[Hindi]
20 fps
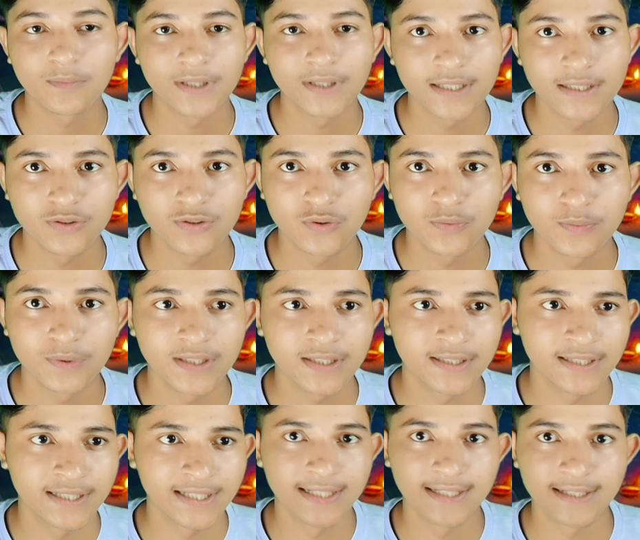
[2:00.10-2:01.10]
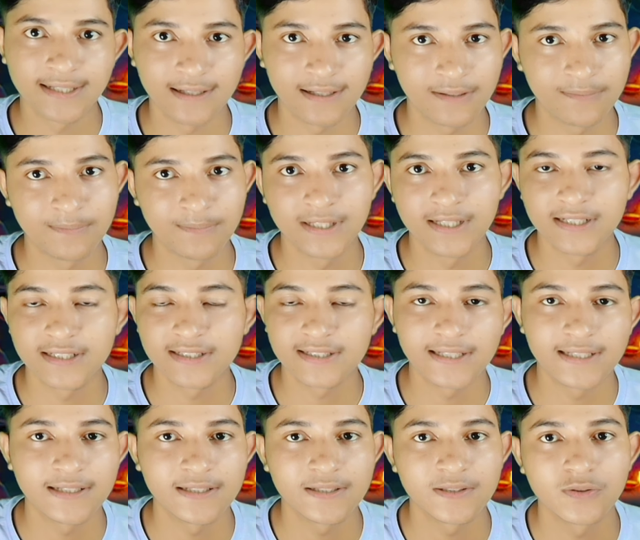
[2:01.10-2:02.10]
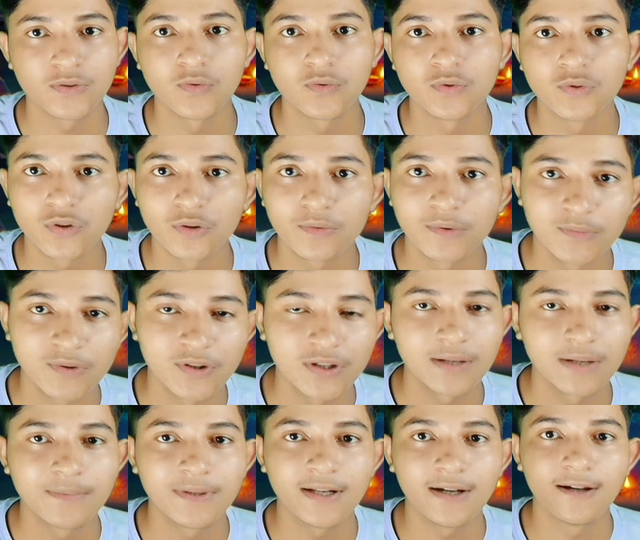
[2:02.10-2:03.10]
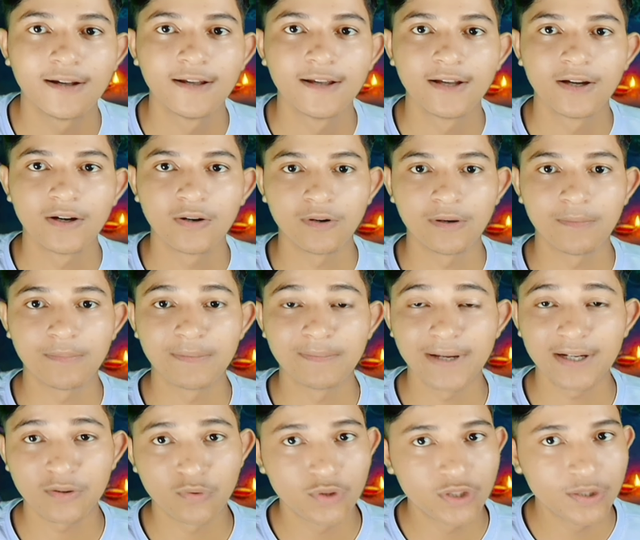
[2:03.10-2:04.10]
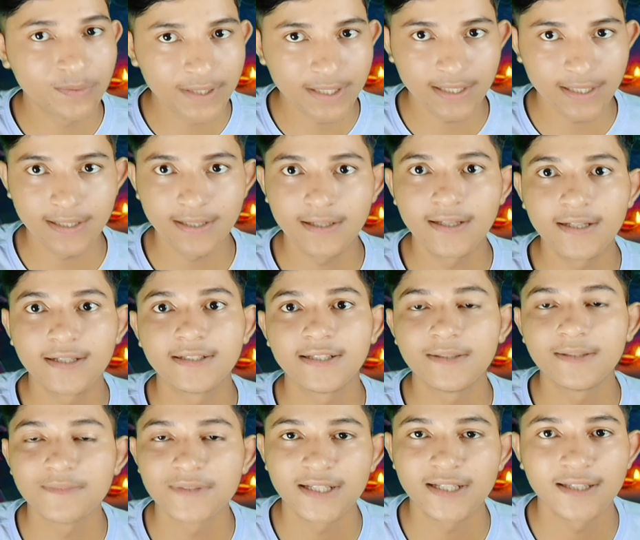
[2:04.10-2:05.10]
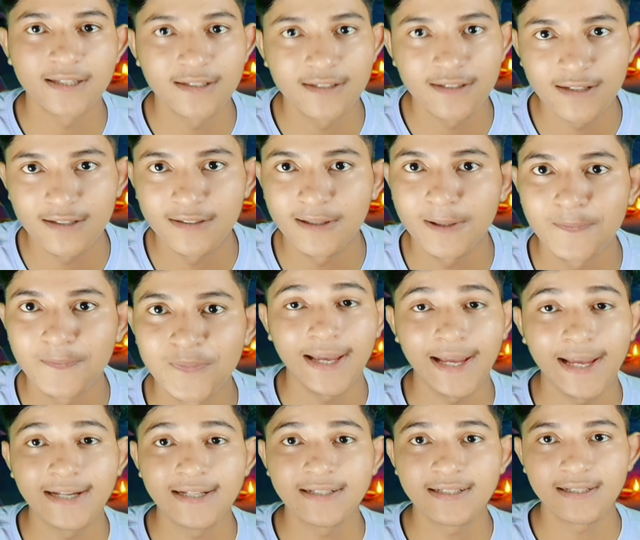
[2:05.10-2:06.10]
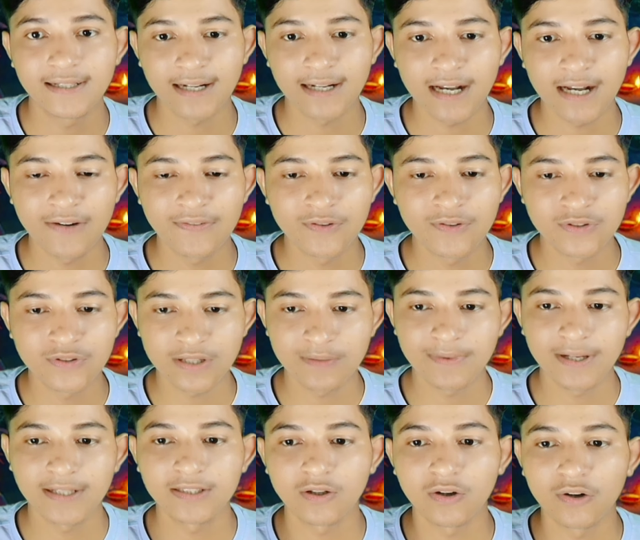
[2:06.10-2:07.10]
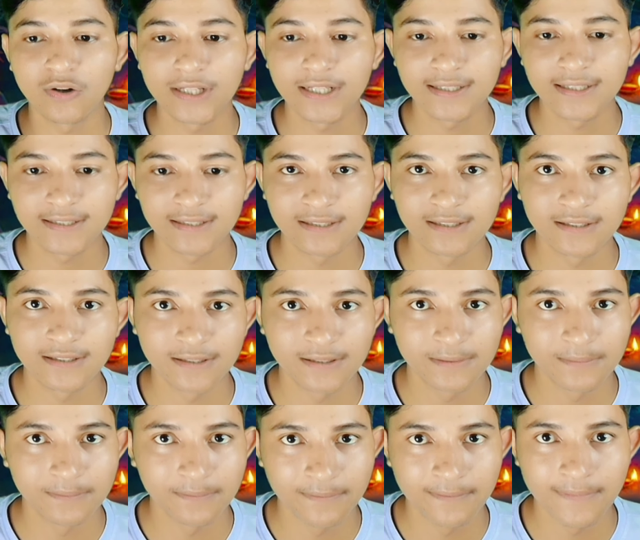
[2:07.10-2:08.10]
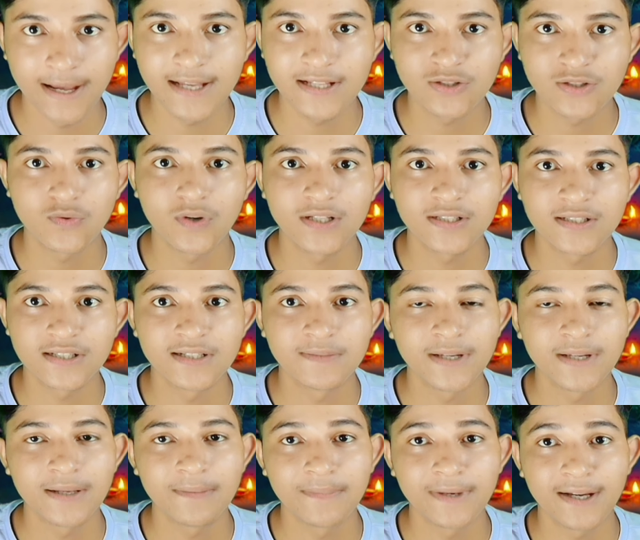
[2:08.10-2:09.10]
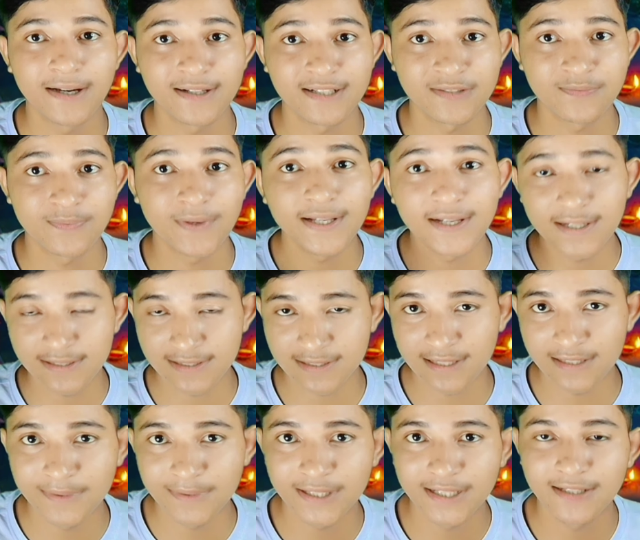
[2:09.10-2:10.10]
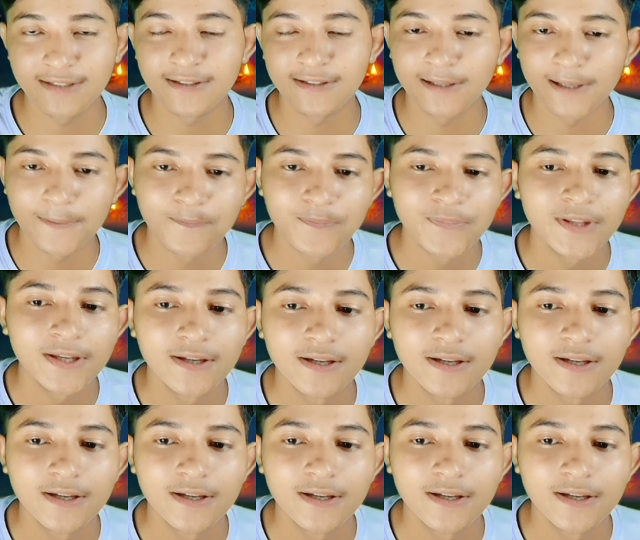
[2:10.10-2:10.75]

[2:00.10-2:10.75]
को मेरे जो भी गिल्ड का प्लेयर्स थे तो उनको भी मौका मिला वहाँ पे मैं खुद भी एक टीम से खेल रहा था एंड काफ़ी उसके बाद और एक मैच हुआ जिनमें मैं हर्ष भैया के साथ भी खेलता था